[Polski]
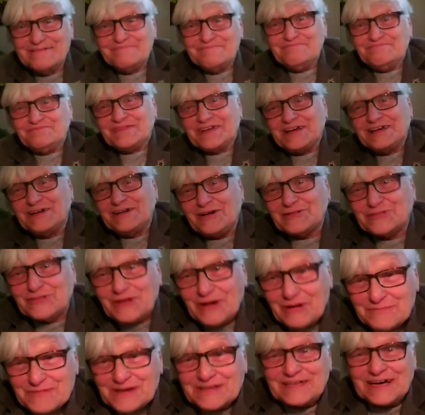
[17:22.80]
źródła,
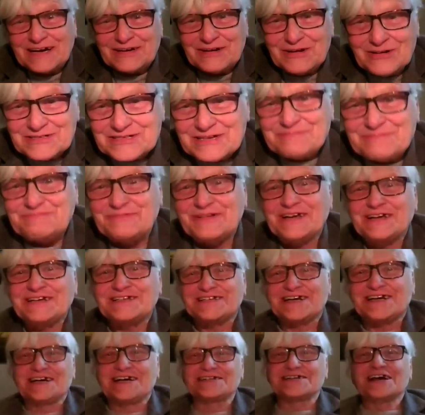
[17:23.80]
miała jeszcze jednego
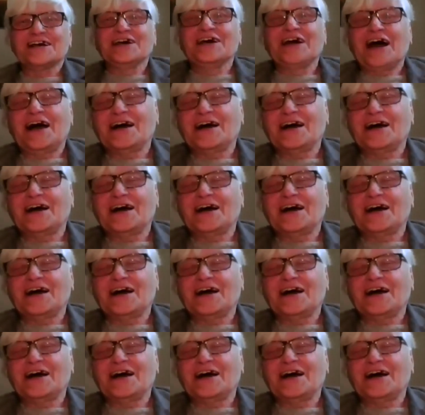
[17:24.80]
syna